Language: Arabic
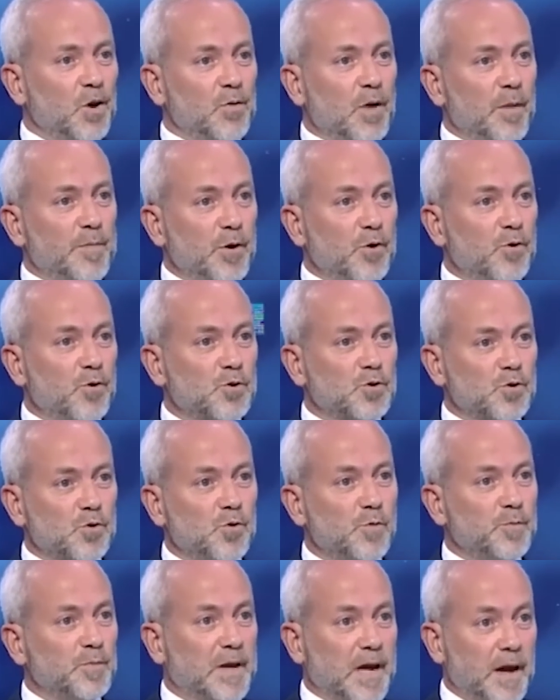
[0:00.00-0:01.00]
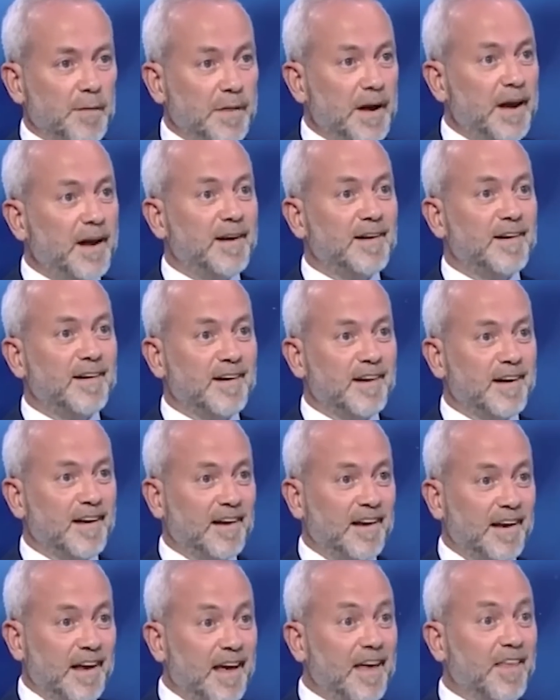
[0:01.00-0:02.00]
وبهجوم كمان
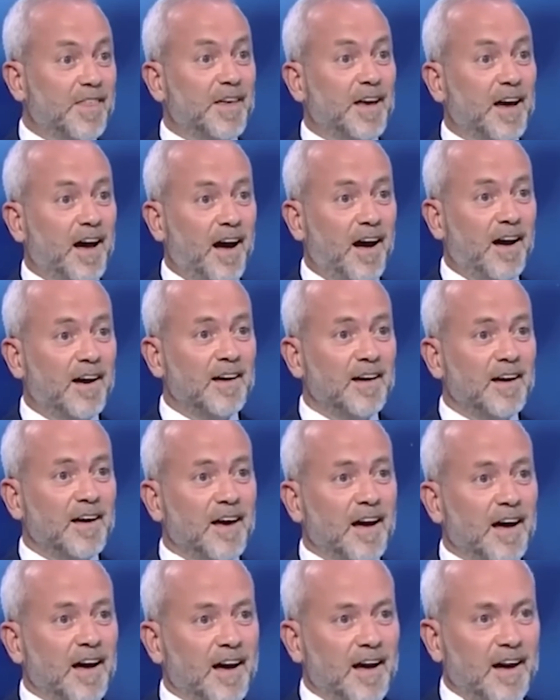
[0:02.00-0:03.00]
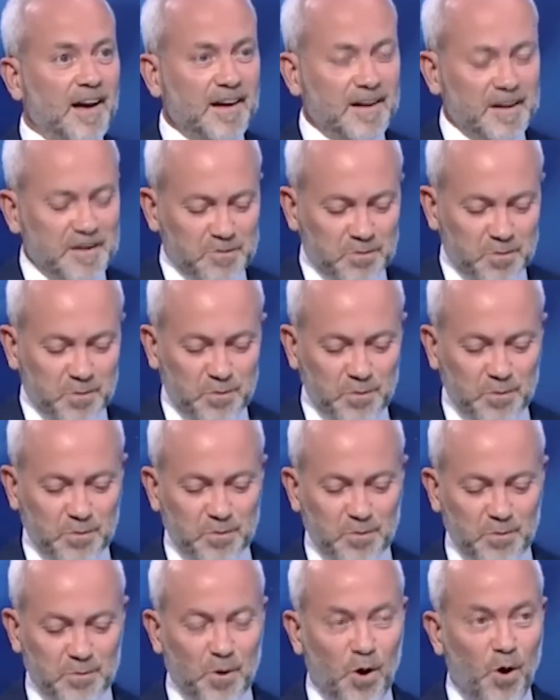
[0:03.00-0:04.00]
لاذع آه
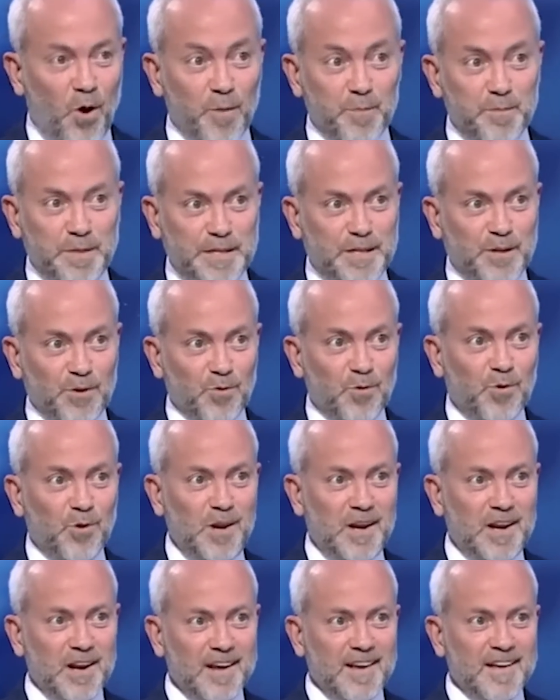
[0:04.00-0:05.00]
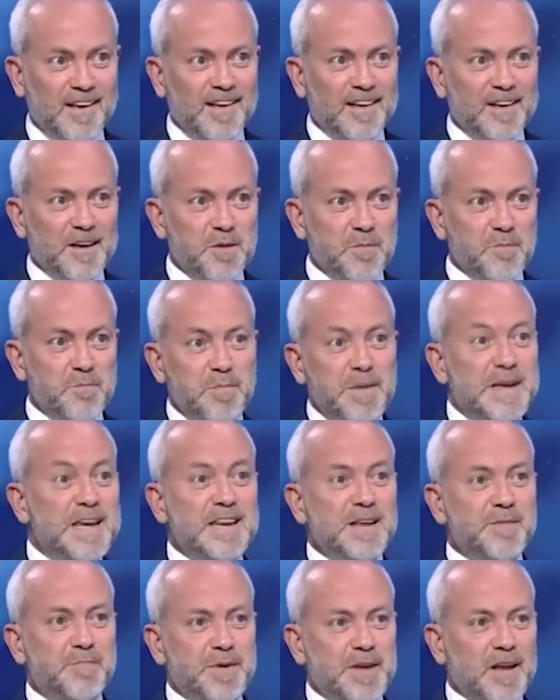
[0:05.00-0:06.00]
وهون بدي اقول
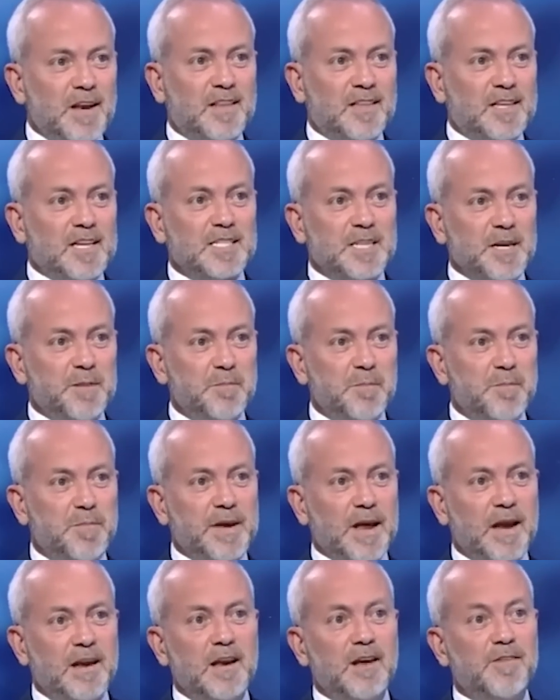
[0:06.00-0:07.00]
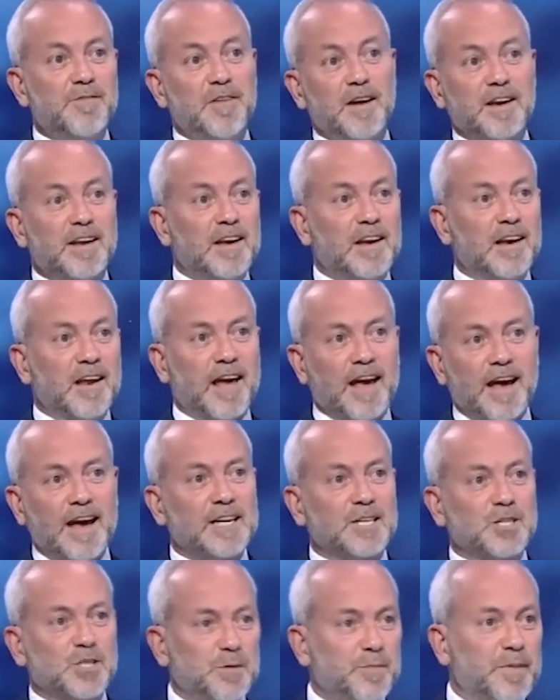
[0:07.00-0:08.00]
مين بيلتزم بيلي الفريق
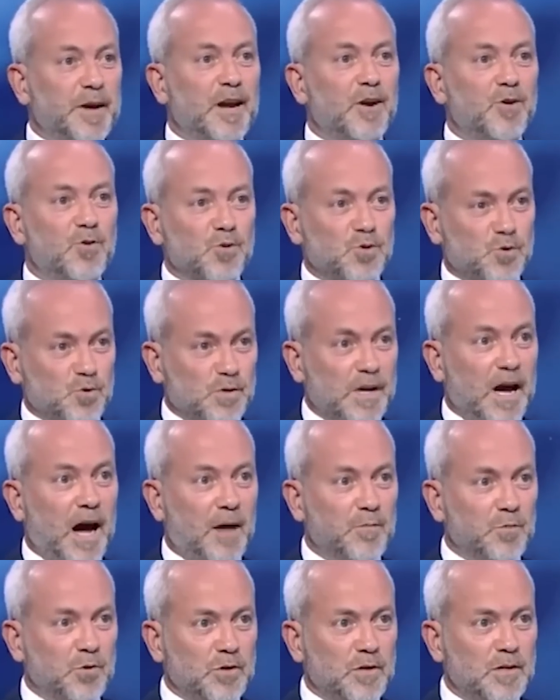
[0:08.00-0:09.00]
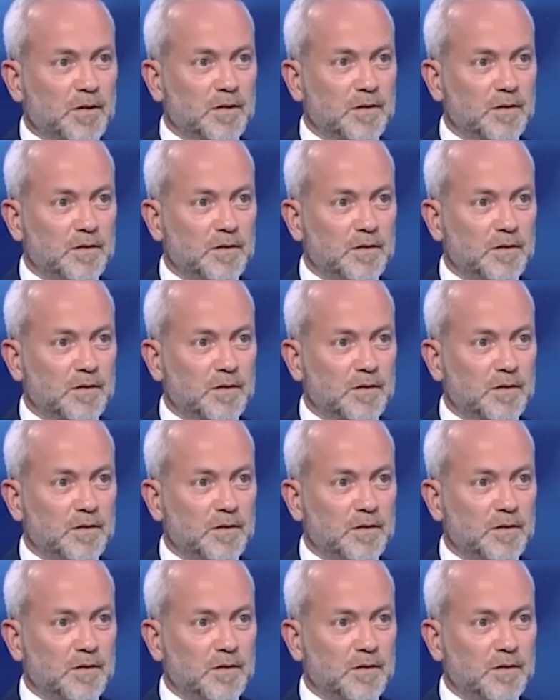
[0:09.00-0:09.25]
الخارجي بيقول له شو يعمل